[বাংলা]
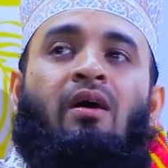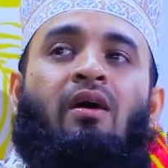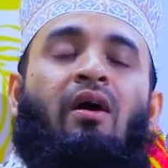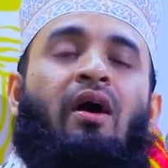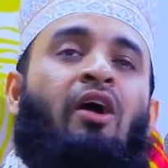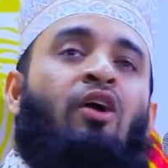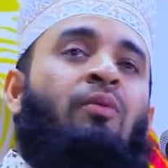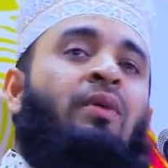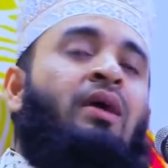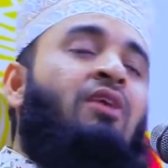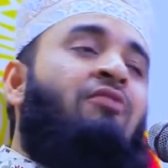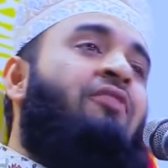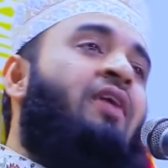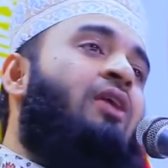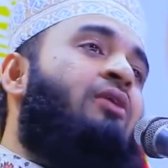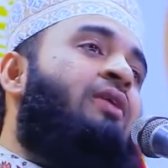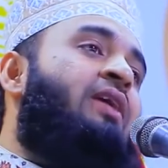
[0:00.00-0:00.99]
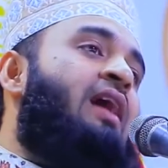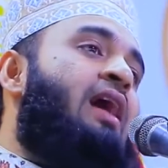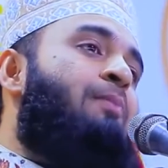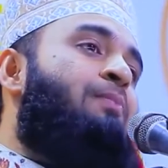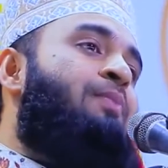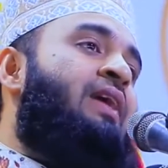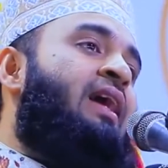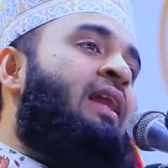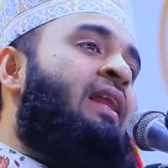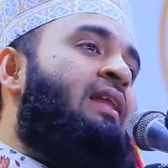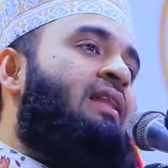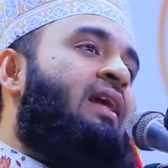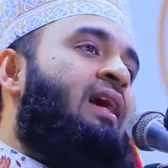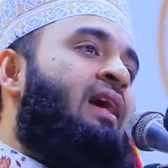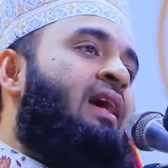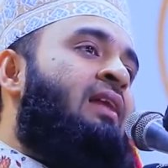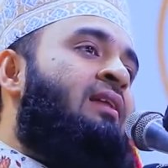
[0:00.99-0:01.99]
হয় ওমরে ফারুককে আপনি এনে
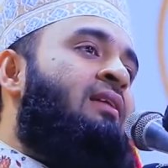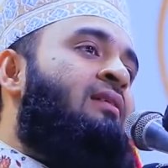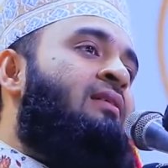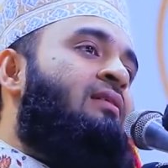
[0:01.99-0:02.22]
দেন